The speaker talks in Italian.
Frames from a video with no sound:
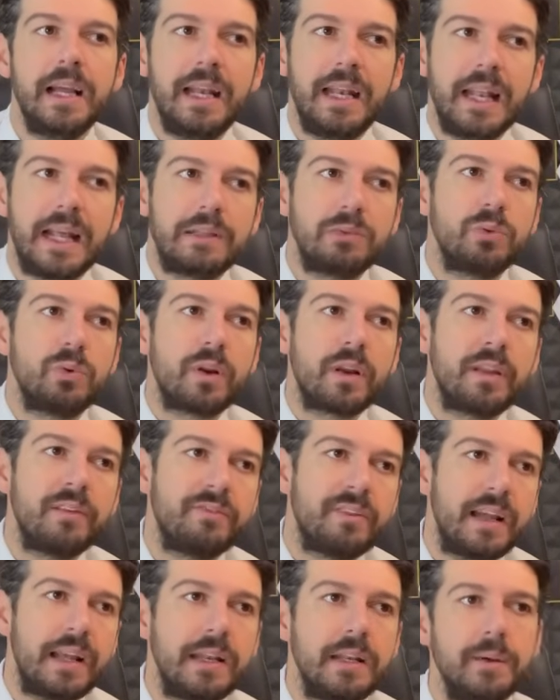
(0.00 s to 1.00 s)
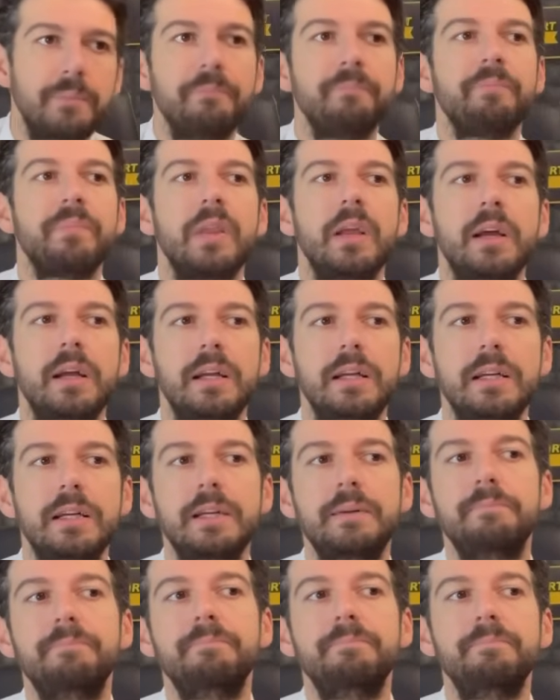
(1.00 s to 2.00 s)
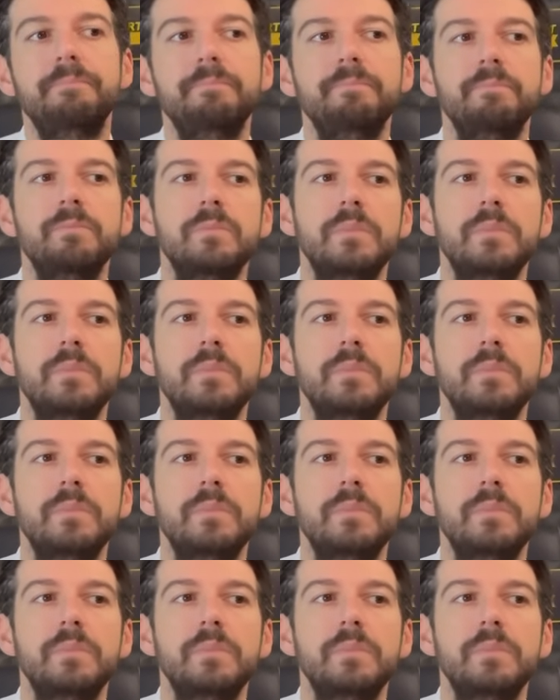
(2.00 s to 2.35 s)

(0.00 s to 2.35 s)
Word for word: la Tour Eiffel. Ehm,